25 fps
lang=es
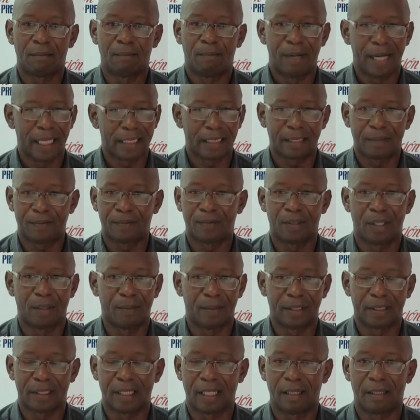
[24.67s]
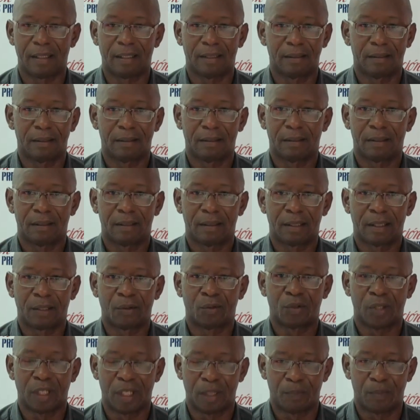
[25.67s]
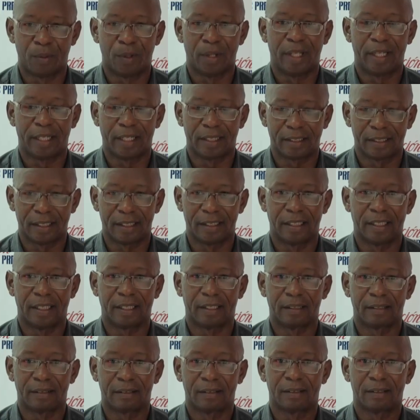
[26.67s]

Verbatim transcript: base fundamental que ustedes pueden entender.